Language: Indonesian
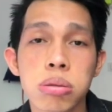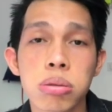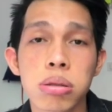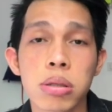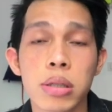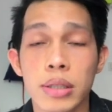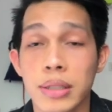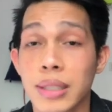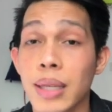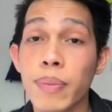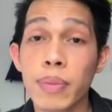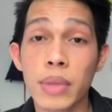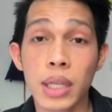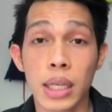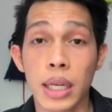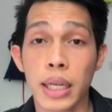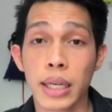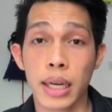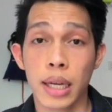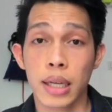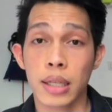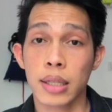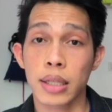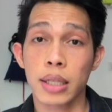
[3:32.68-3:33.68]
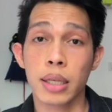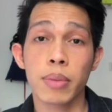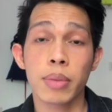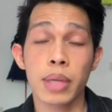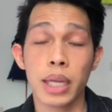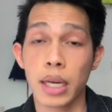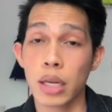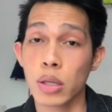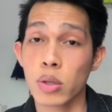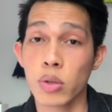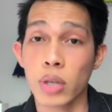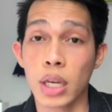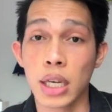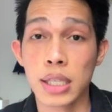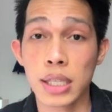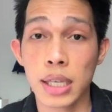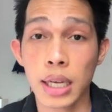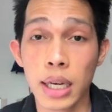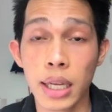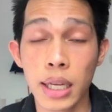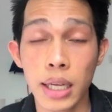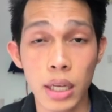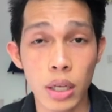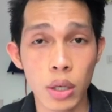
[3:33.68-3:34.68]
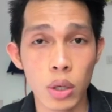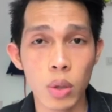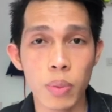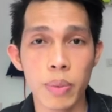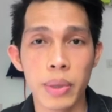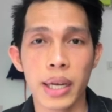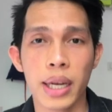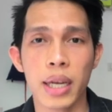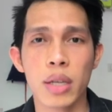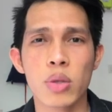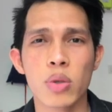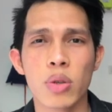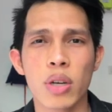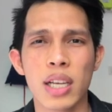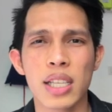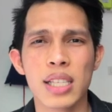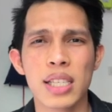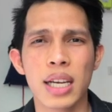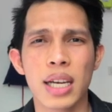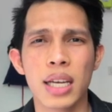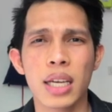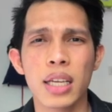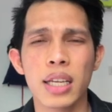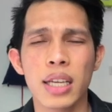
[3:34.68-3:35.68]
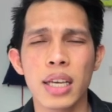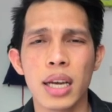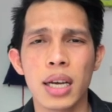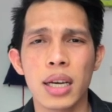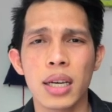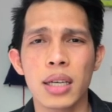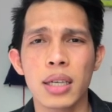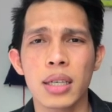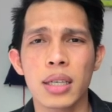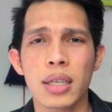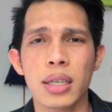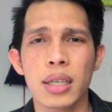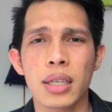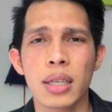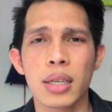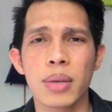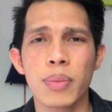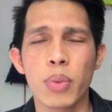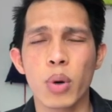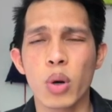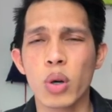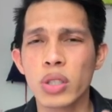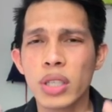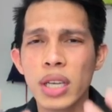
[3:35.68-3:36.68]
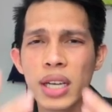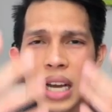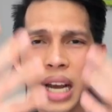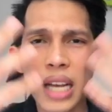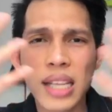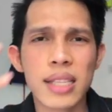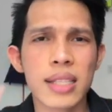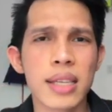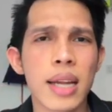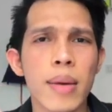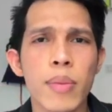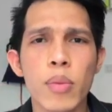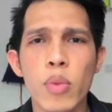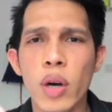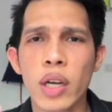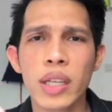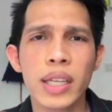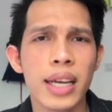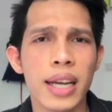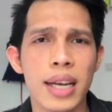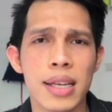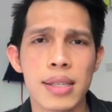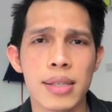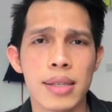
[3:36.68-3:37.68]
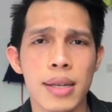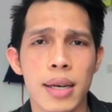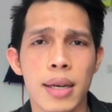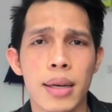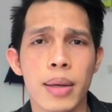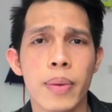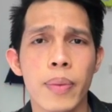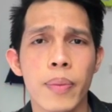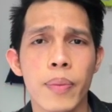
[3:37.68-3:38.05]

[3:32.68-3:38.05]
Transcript: something like that jadi mereka suka sekali ngeluh mereka suka sekali yang pokoknya nggak senang mukanya nggak senang